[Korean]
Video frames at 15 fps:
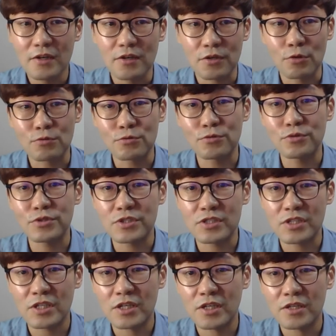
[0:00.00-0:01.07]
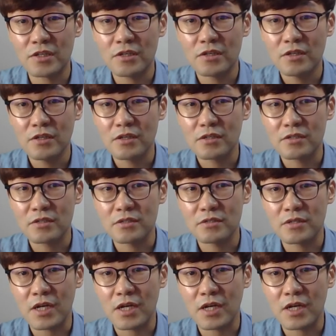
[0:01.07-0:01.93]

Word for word: 결국은 이제 그